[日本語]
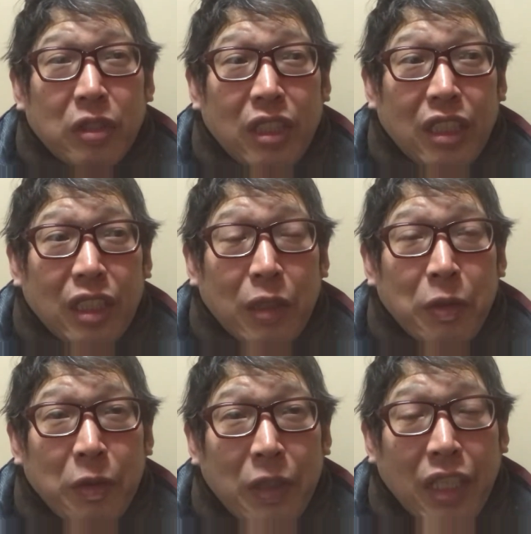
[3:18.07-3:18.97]
えー、例え
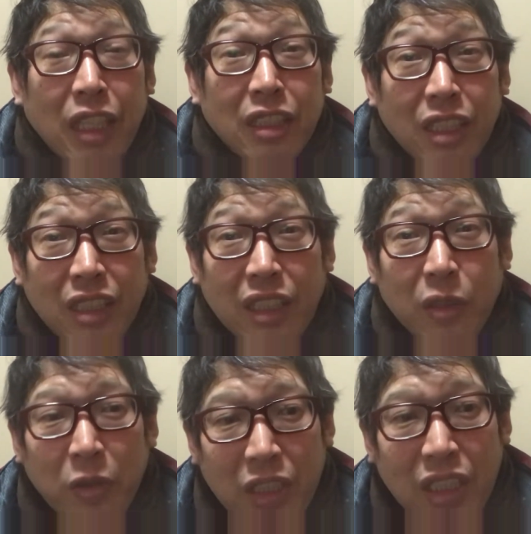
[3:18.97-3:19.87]
ばケンタッキーと
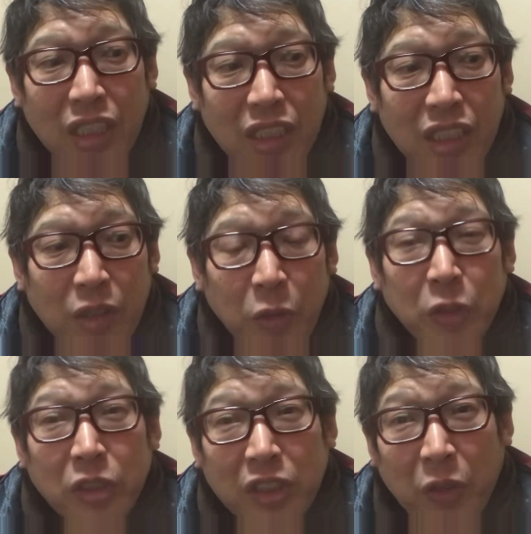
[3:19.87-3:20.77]
かお寿
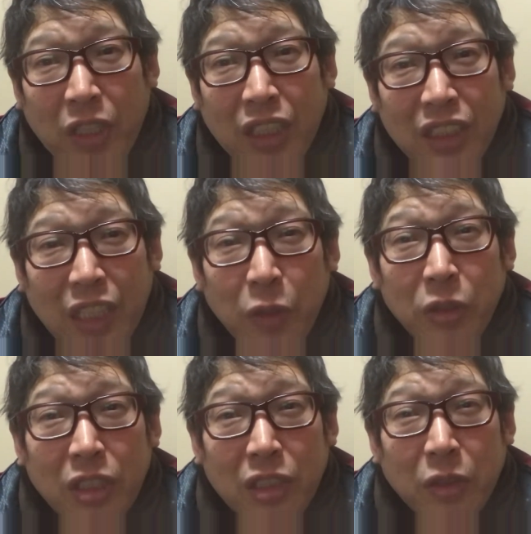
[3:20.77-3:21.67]
司とか頼んで
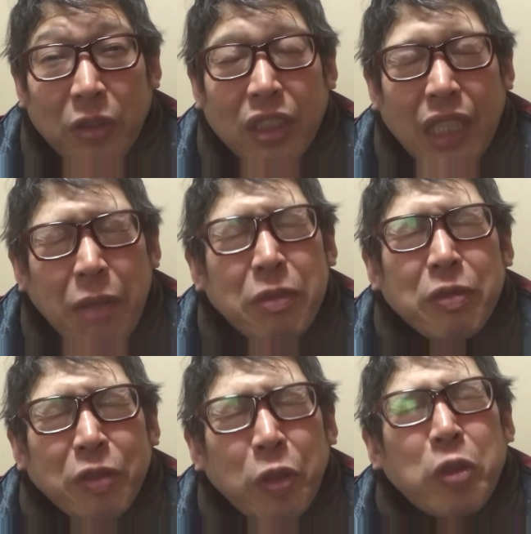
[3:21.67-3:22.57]
いる人って多
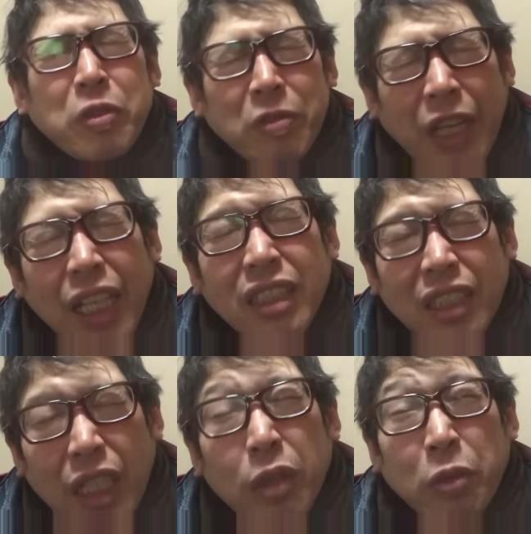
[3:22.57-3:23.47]
分よく分かって
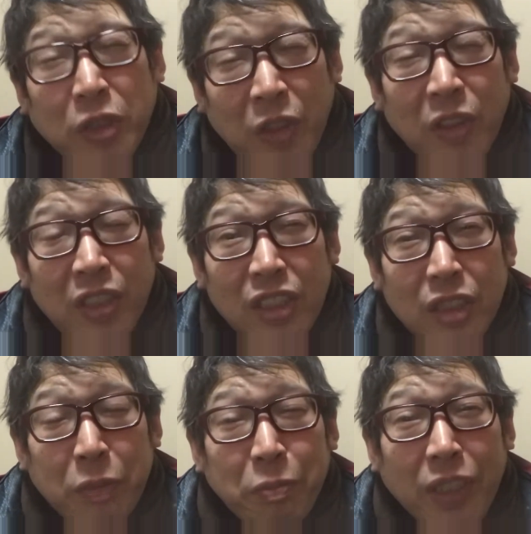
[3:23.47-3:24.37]
ないと思うんですよ
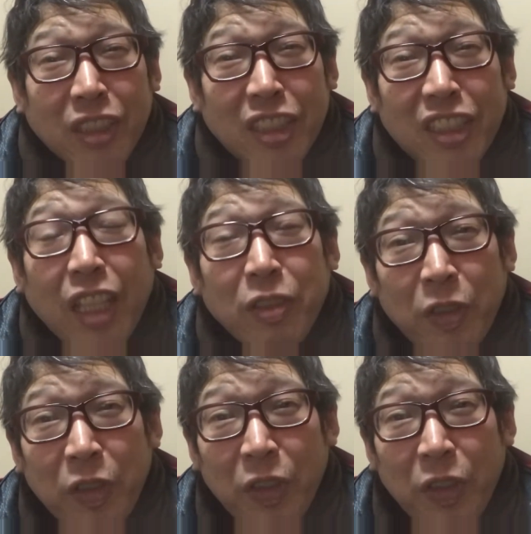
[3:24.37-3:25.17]
出発地点を